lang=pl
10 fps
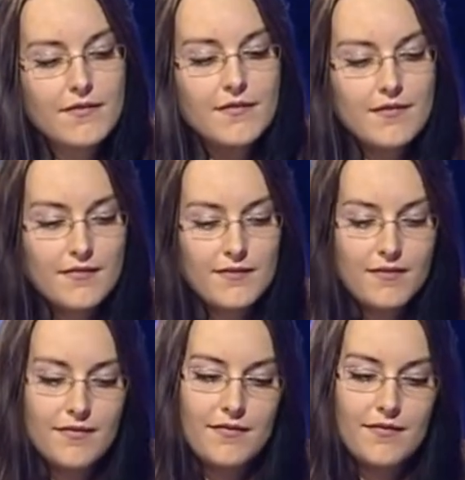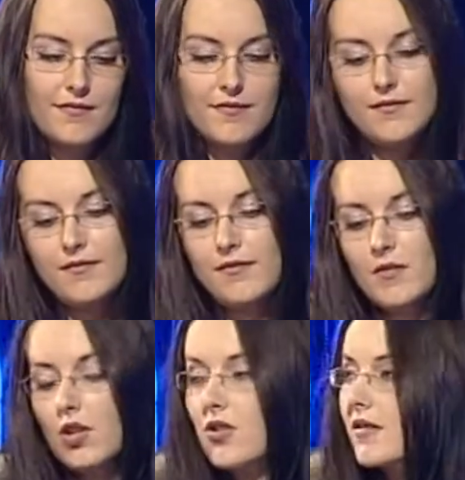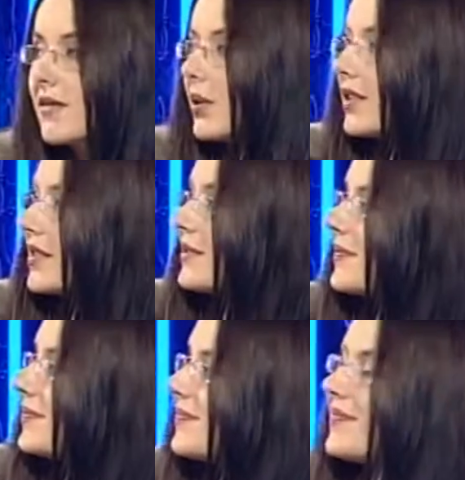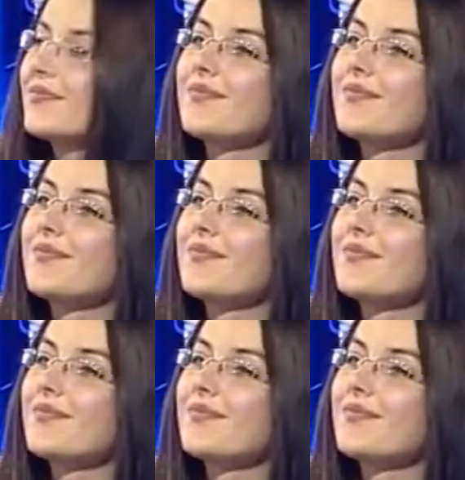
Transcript: Co tam jest? Tysiąc złotych. 1000 zł.